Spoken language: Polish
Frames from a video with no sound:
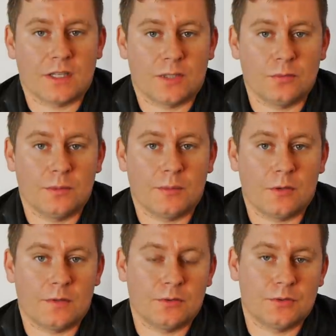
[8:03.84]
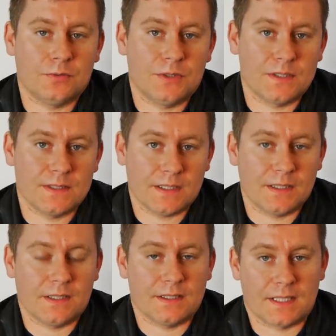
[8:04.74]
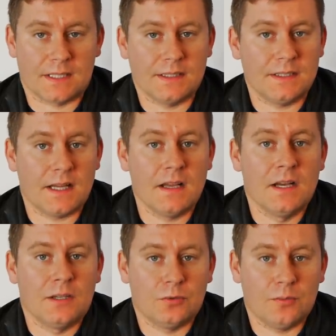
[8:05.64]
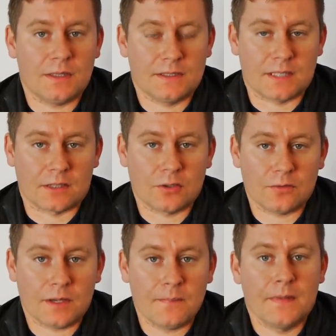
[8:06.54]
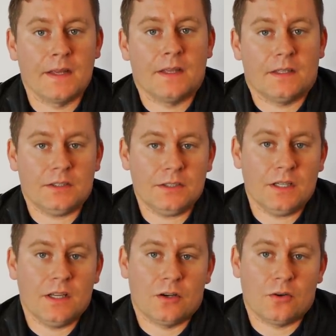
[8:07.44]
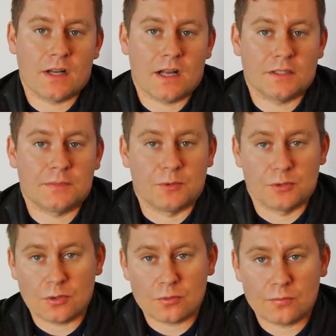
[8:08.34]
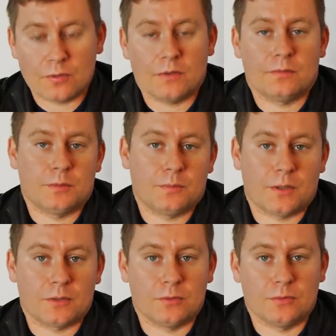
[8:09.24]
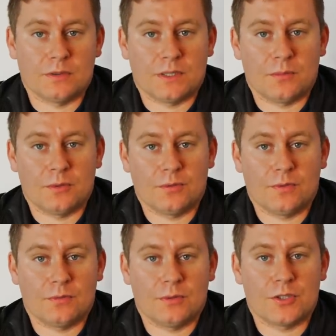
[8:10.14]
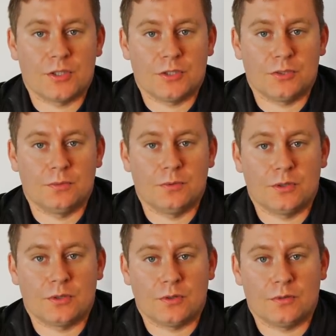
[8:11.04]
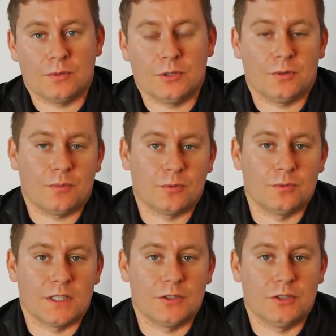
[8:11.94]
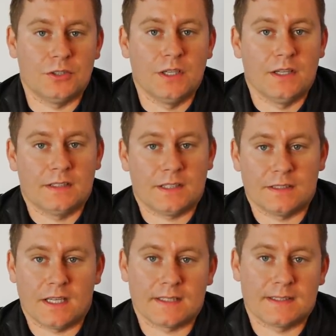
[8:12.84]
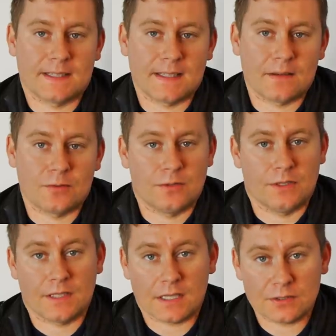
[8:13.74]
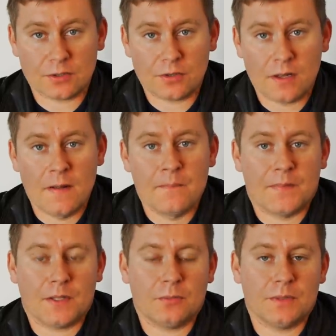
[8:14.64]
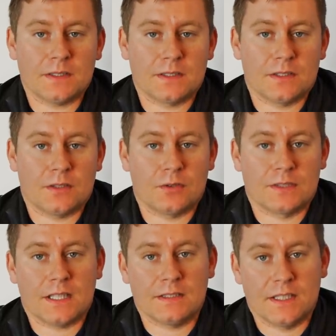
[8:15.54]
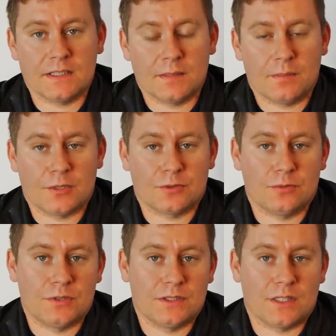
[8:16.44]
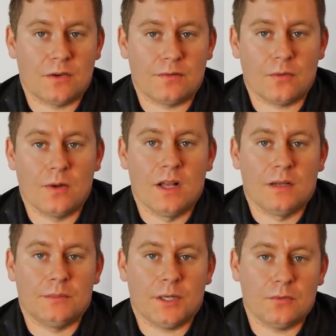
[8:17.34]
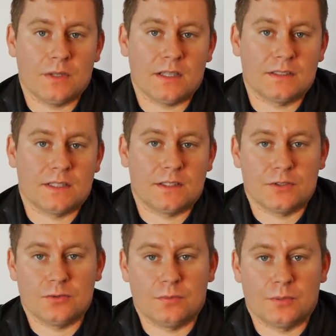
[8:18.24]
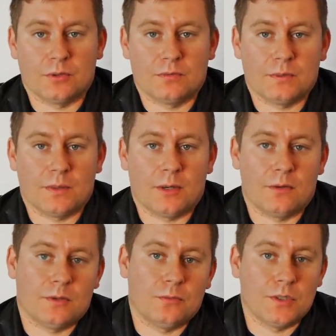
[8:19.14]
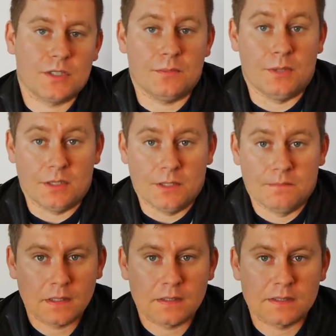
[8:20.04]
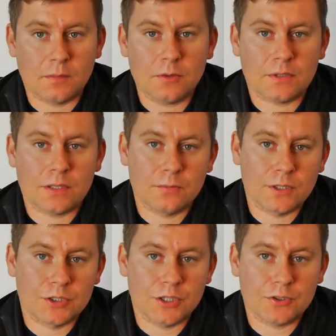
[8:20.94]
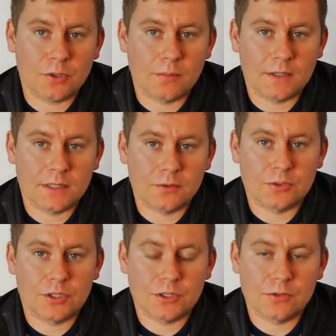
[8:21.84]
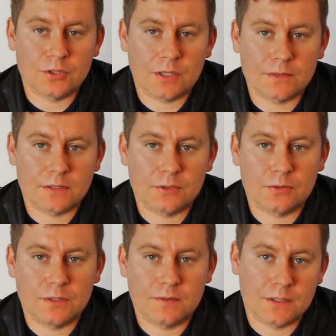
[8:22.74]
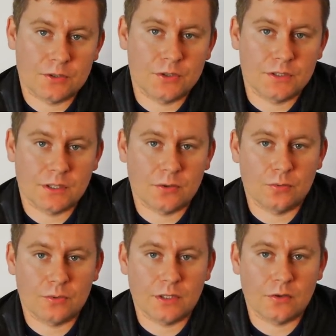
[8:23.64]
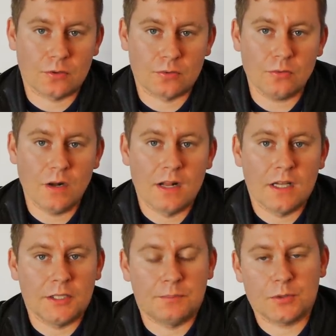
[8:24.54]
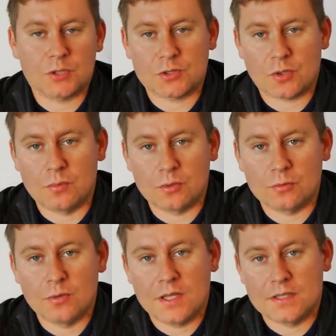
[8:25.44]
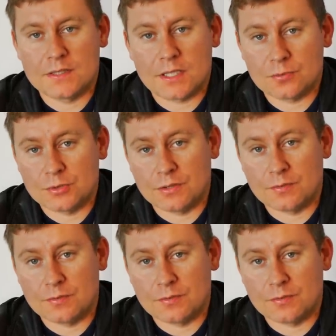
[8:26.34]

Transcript: na kadłubie malowano oczywiście znaki rejestracyjne, numery startowe i loga sponsorów. W przypadku samolotów RWD-6 były to, byli to producenci tacy jak Stanawo i Castrol, natomiast ostatni egzemplarz, który się zachował, miał na stateczniku pionowym namalowaną myszkę Miki. Samolot RWD-6 oblatano 3 czerwca 1932 roku i podczas oblotu zdarzył się